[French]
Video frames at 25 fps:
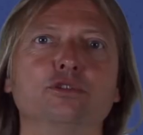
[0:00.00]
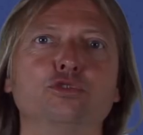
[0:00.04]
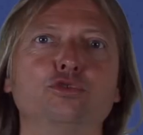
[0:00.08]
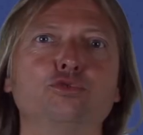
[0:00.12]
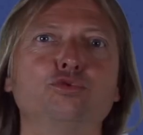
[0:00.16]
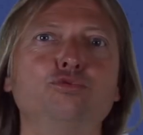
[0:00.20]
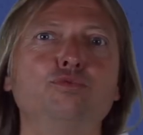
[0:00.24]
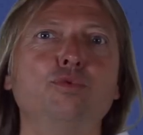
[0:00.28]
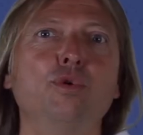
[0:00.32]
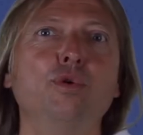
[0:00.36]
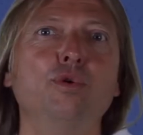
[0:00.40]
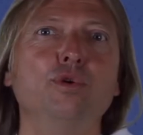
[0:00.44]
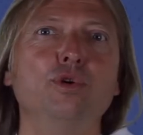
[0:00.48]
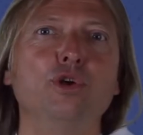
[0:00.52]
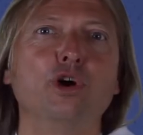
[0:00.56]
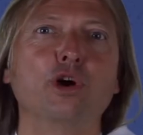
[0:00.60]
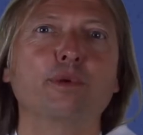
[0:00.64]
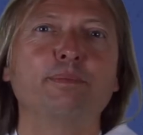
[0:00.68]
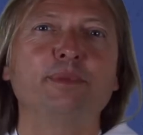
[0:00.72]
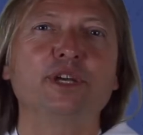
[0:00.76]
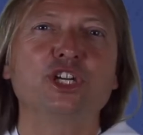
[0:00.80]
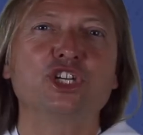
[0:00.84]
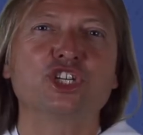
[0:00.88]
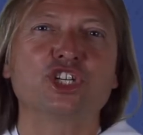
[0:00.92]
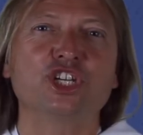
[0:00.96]
tout haut leurs
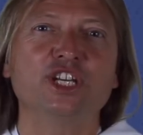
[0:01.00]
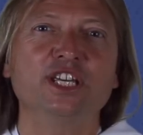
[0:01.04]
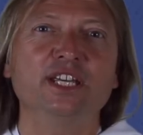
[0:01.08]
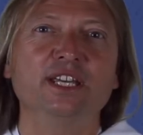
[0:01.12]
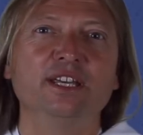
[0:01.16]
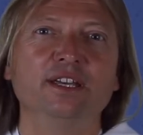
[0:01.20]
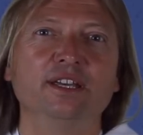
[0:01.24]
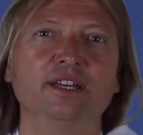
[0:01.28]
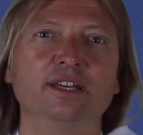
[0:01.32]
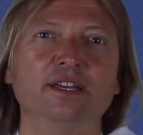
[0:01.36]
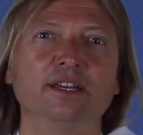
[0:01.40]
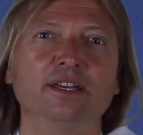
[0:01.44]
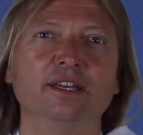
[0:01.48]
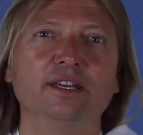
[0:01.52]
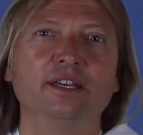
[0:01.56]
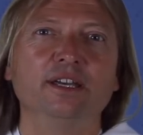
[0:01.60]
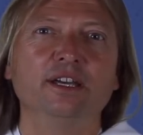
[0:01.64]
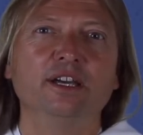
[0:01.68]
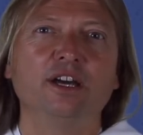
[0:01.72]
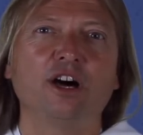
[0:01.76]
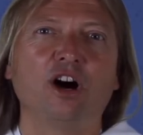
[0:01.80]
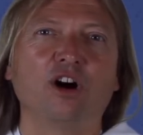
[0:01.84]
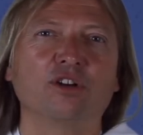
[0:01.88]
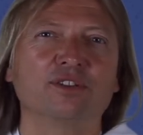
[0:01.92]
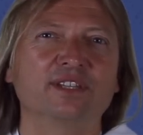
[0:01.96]
péchés,
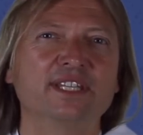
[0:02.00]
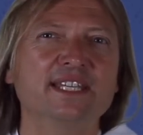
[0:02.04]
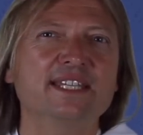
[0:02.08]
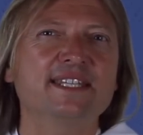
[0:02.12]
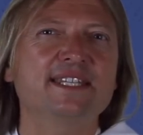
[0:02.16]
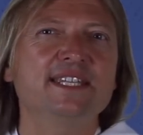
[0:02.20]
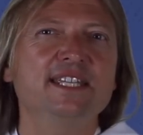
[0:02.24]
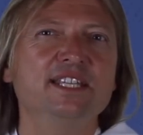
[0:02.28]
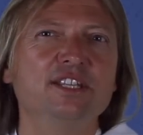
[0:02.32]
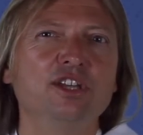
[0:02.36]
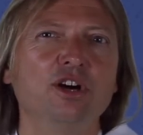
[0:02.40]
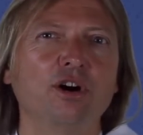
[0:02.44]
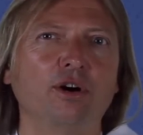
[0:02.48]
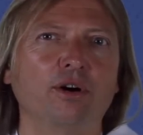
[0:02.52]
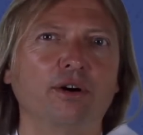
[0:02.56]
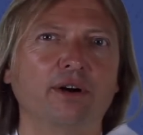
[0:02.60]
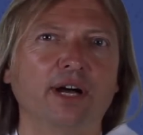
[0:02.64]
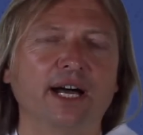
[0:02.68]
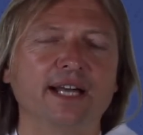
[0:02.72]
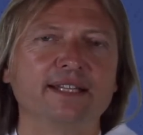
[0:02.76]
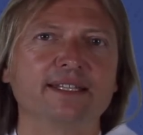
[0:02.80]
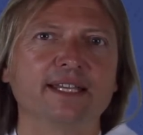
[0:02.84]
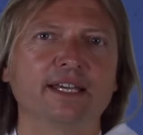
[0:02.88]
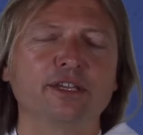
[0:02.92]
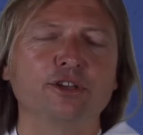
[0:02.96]
en décidant
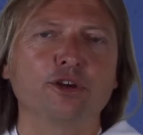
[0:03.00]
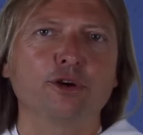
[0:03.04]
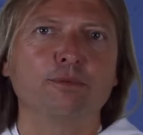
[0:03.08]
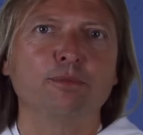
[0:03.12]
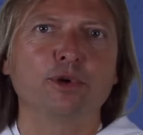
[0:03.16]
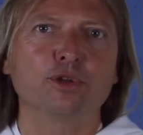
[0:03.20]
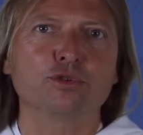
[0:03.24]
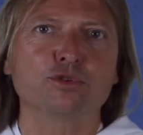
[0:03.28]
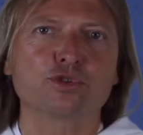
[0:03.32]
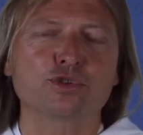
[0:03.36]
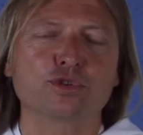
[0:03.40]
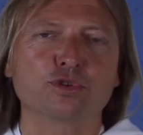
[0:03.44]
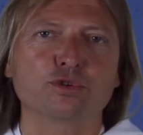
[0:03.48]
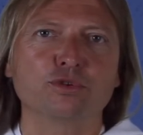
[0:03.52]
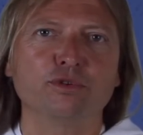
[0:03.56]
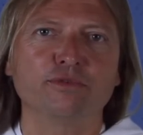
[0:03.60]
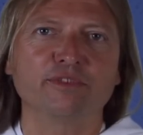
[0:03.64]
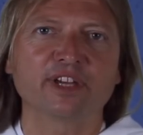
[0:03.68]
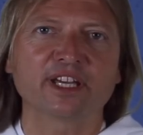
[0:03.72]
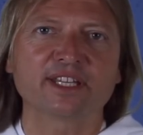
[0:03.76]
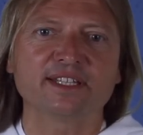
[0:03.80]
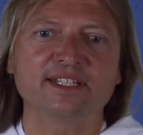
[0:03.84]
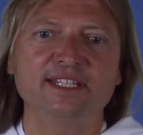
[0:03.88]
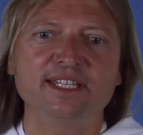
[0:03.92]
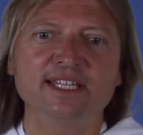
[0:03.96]
intérieurement de se
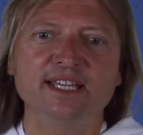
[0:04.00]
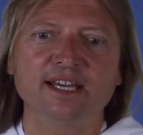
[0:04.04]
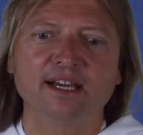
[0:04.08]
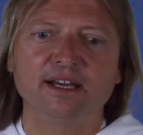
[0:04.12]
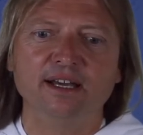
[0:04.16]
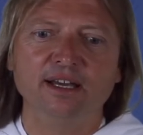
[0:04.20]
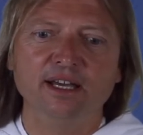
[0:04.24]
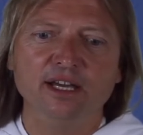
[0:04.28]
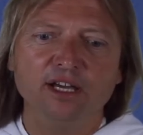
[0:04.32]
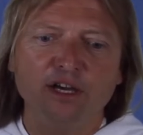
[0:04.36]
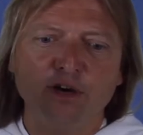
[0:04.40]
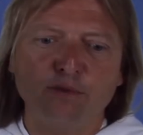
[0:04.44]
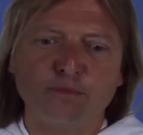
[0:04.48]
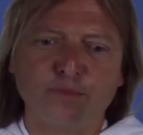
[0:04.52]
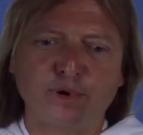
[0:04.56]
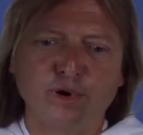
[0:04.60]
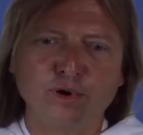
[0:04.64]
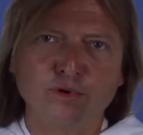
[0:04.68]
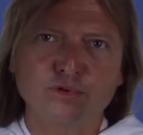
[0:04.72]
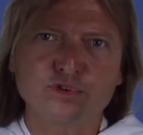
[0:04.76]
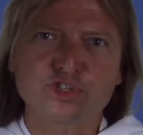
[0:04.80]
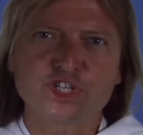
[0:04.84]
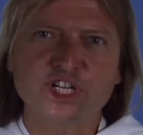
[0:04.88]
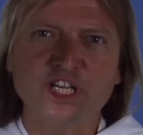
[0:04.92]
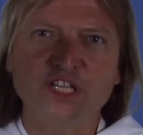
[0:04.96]
convertir,
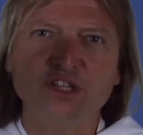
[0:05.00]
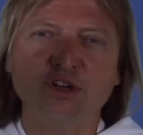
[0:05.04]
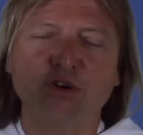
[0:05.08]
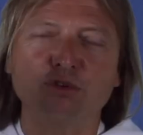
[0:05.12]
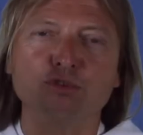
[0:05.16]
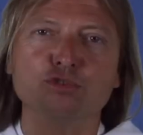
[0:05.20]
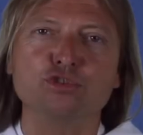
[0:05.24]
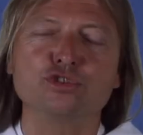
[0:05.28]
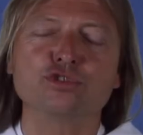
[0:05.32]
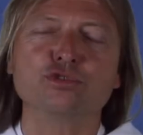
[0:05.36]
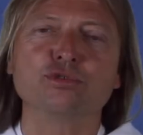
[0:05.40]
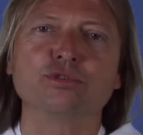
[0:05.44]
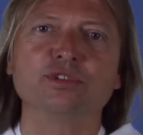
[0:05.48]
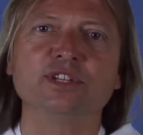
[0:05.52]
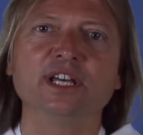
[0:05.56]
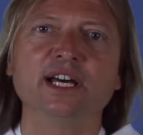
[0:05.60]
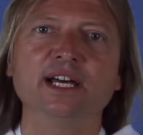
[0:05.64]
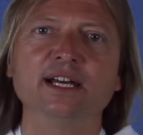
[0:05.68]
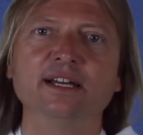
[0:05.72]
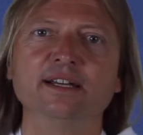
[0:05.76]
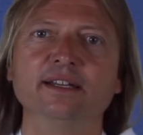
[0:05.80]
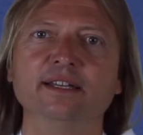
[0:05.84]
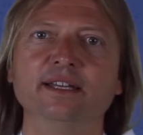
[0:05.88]
plongeaient dans le Jourdain